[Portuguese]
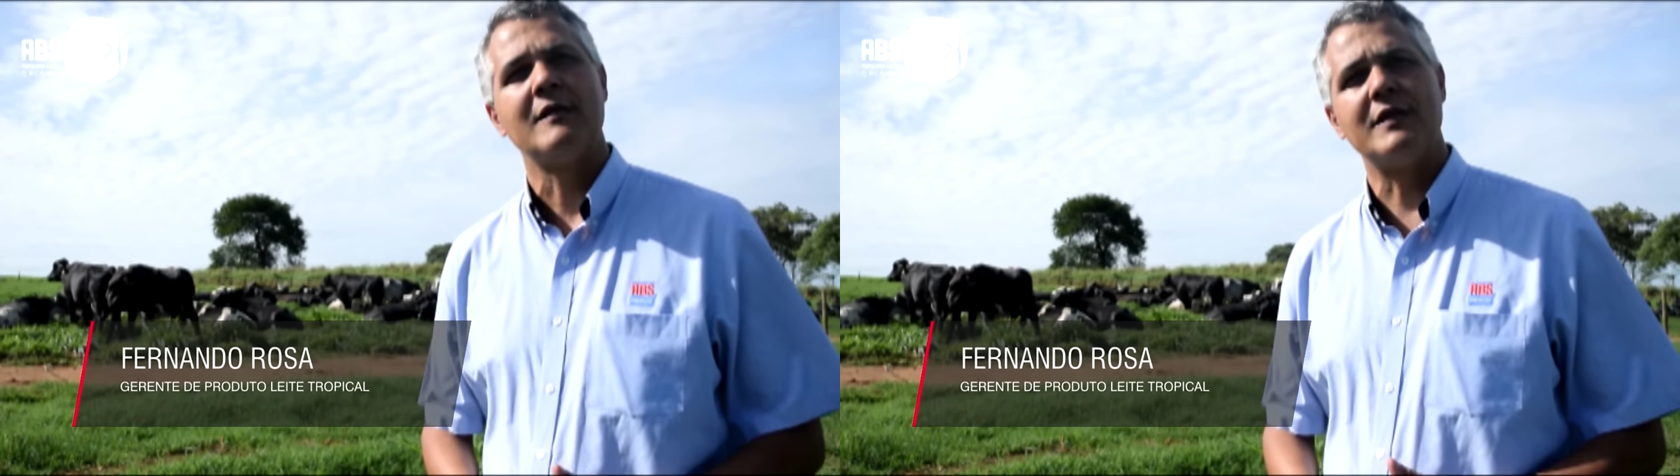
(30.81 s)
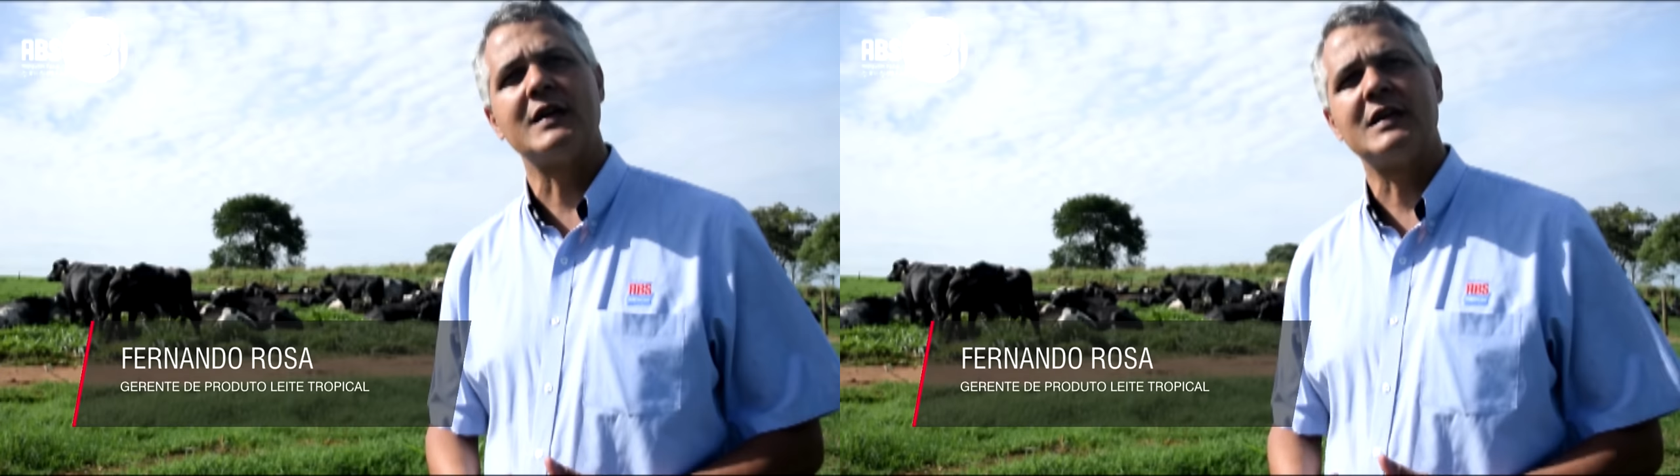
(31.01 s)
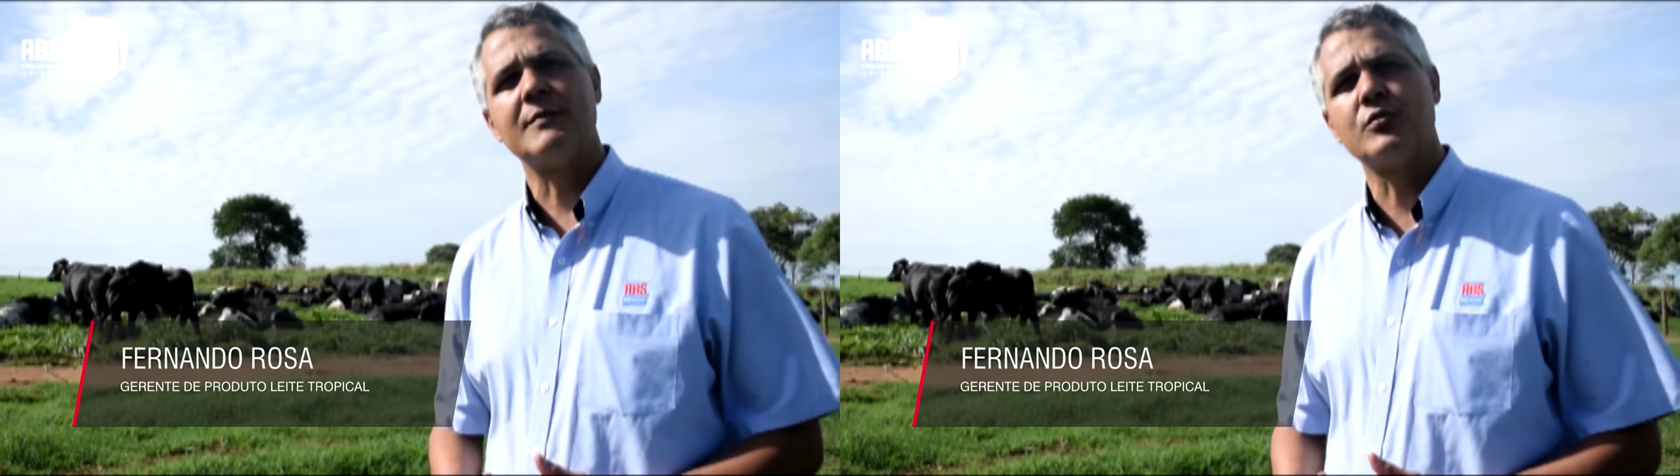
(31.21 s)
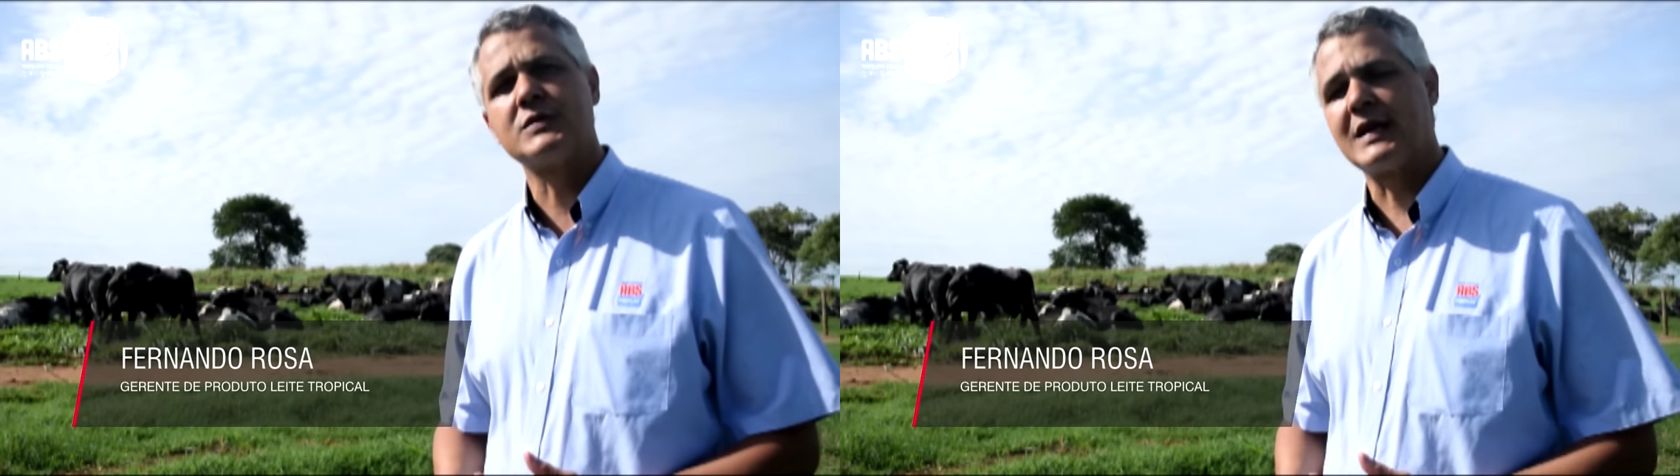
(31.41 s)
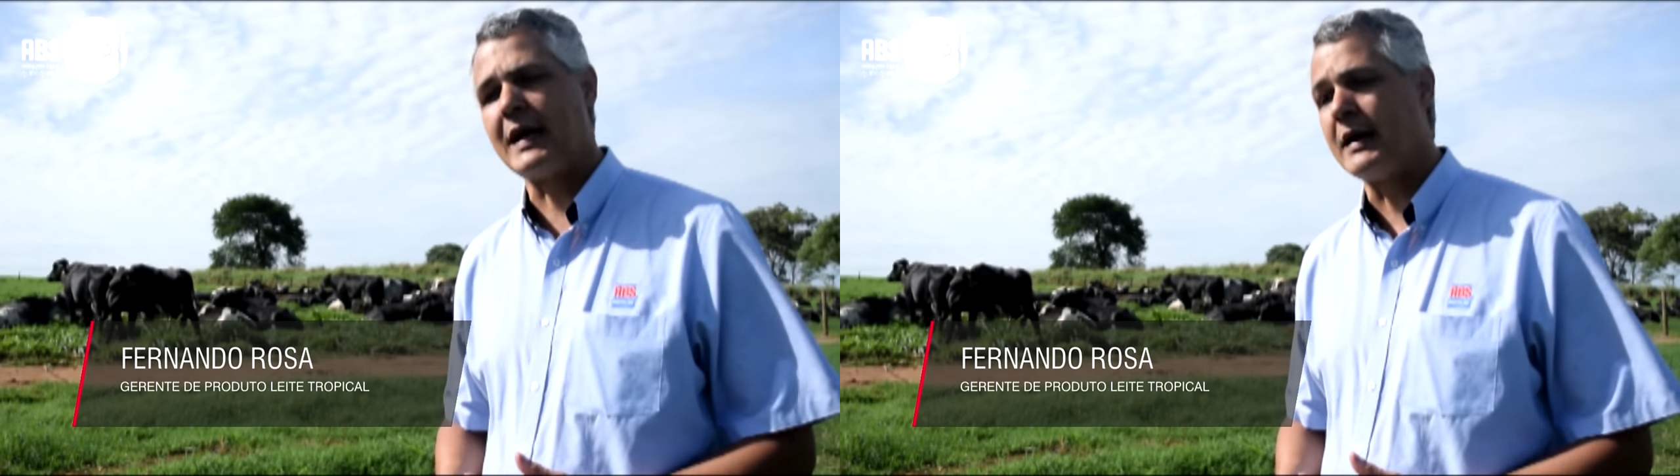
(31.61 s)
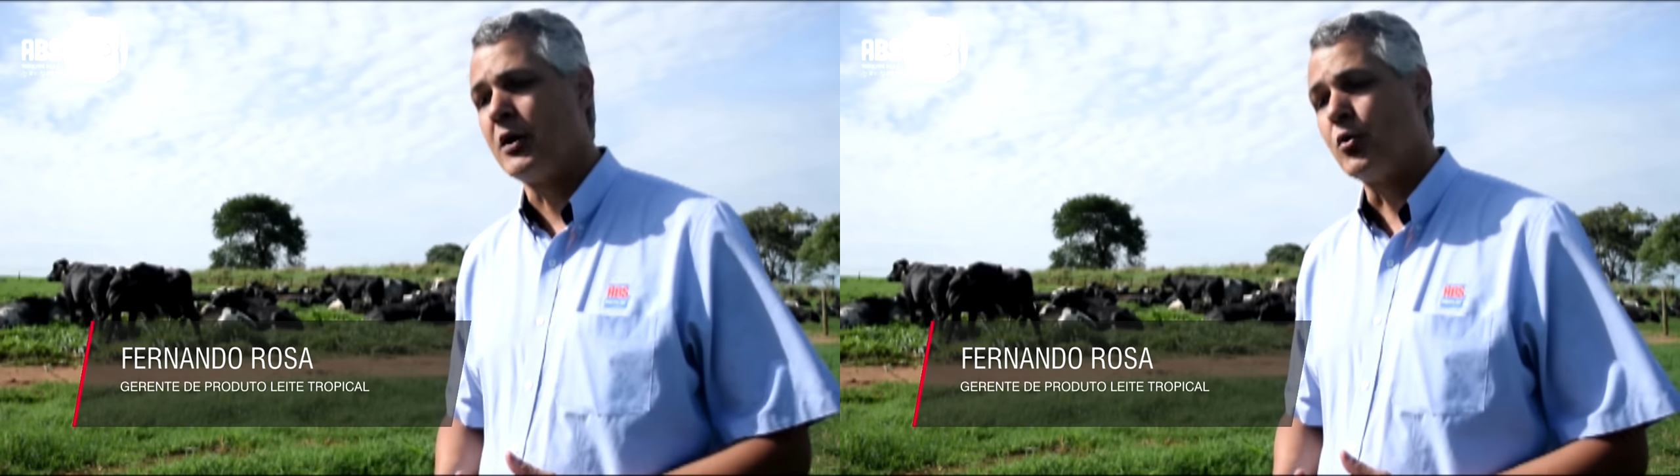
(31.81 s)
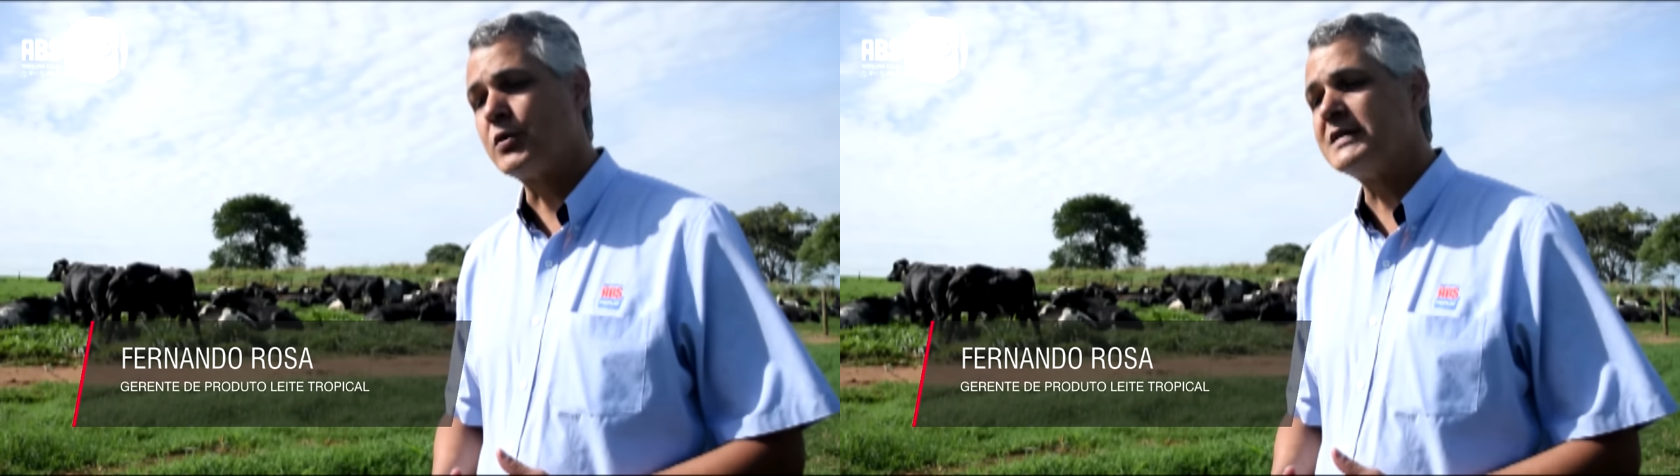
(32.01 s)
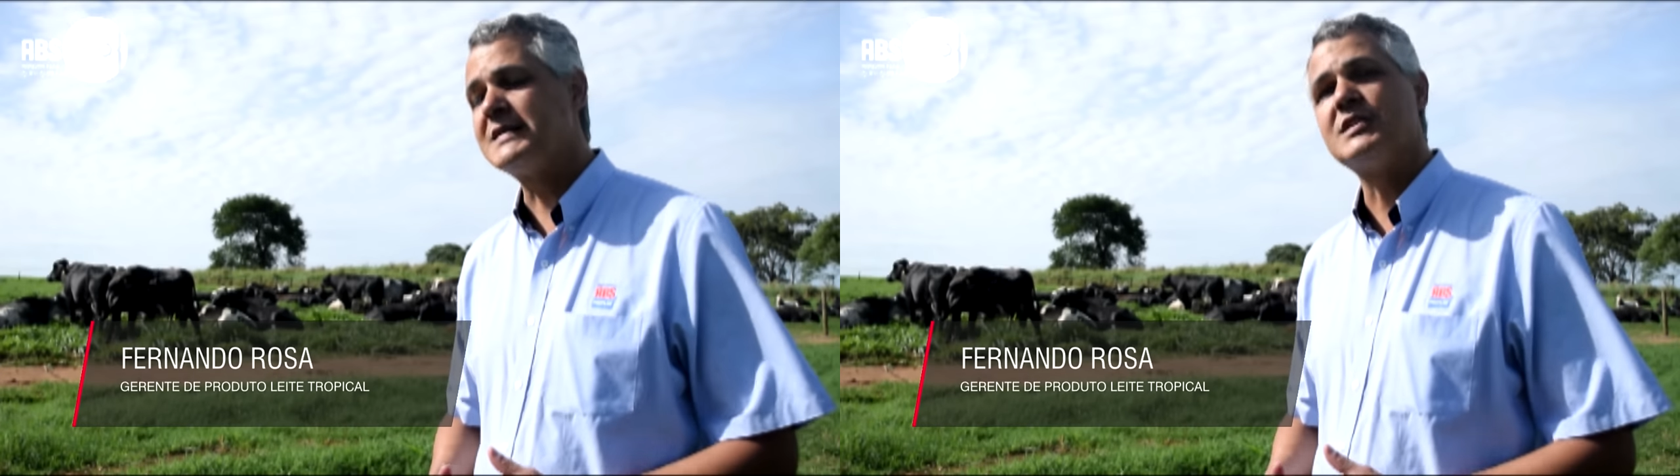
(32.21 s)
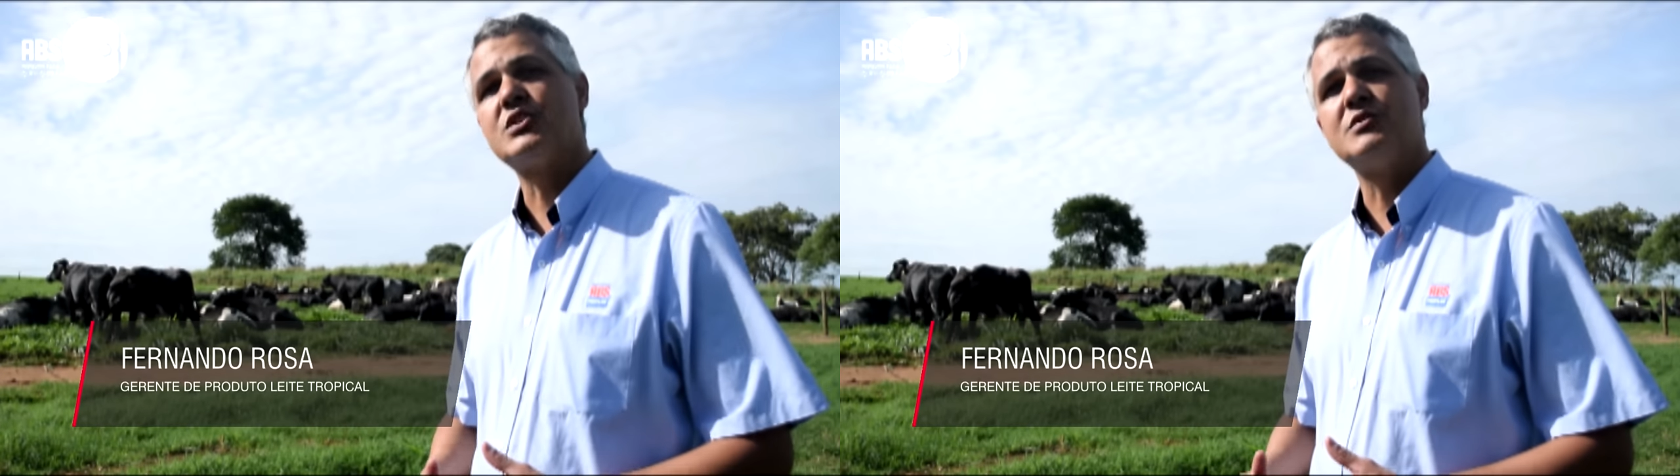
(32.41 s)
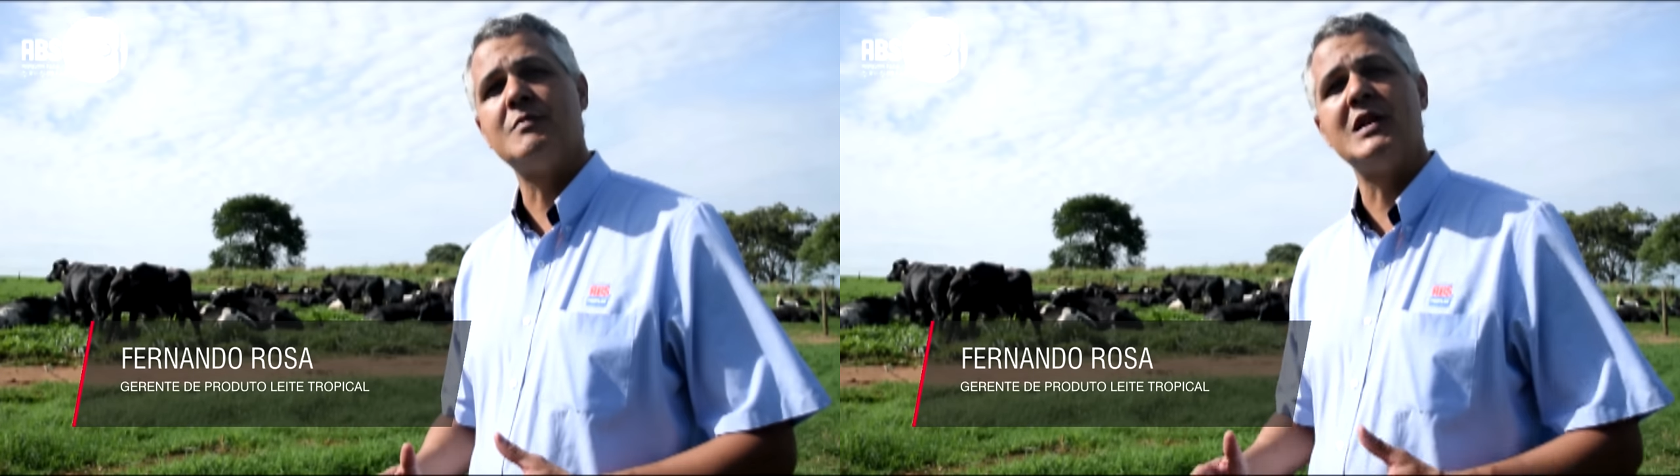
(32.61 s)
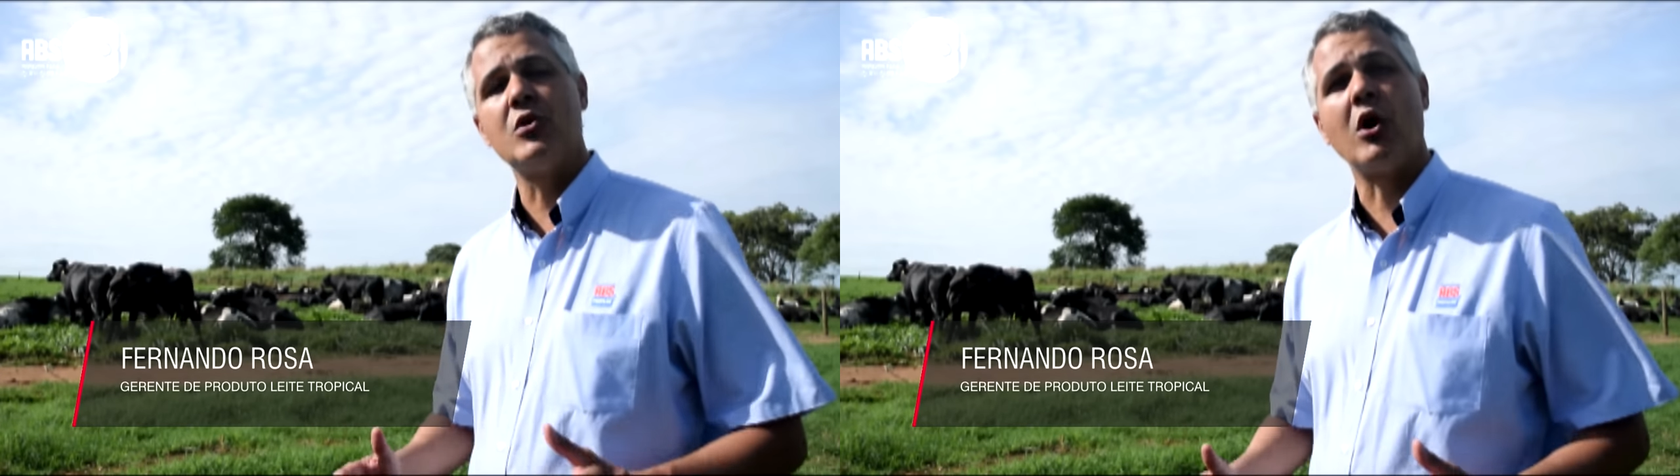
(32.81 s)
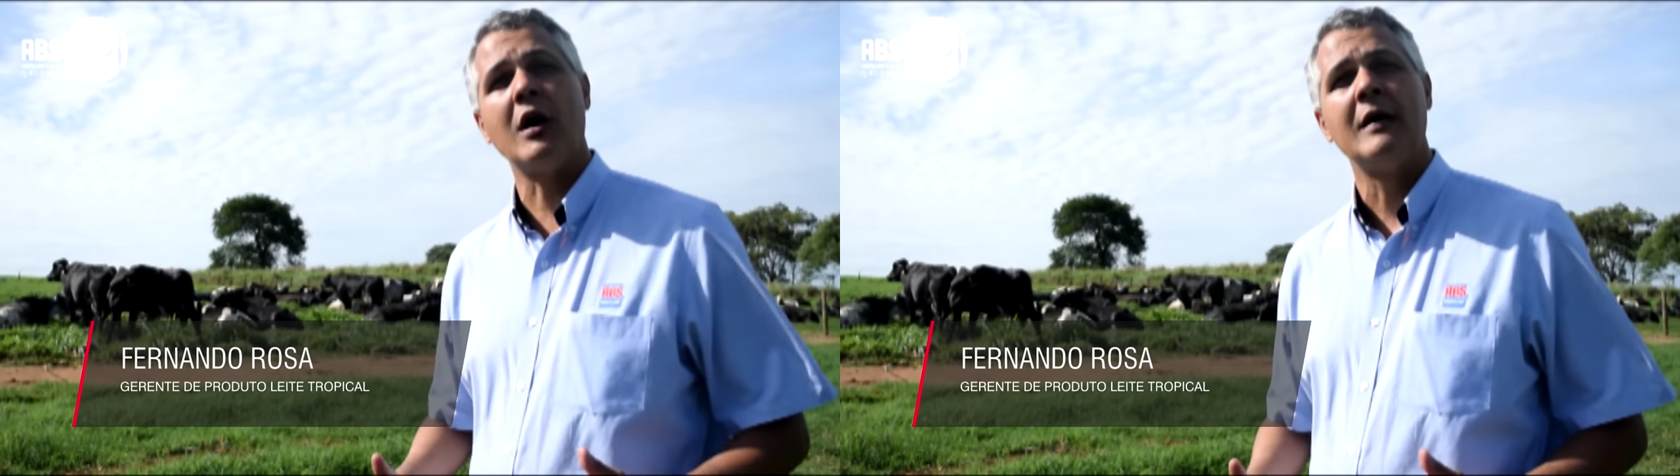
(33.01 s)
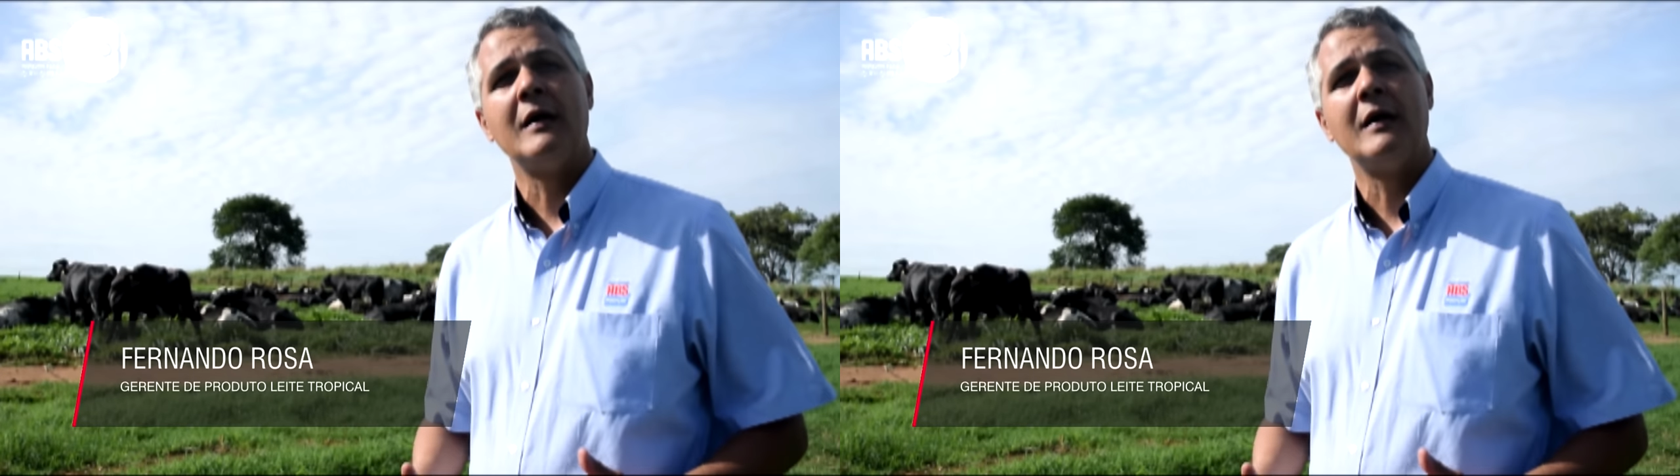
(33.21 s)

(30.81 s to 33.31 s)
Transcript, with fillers: veio aqui buscar o que existe de melhor